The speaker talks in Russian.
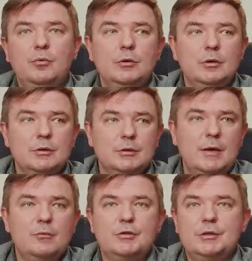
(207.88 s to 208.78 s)
под
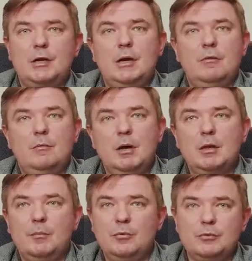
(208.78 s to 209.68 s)
ставку Центрального
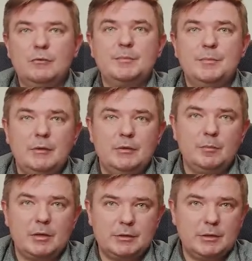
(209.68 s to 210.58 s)
банка плюс
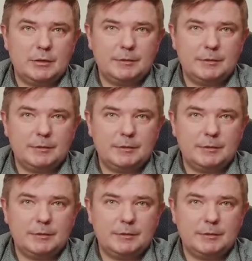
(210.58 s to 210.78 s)
2,5%.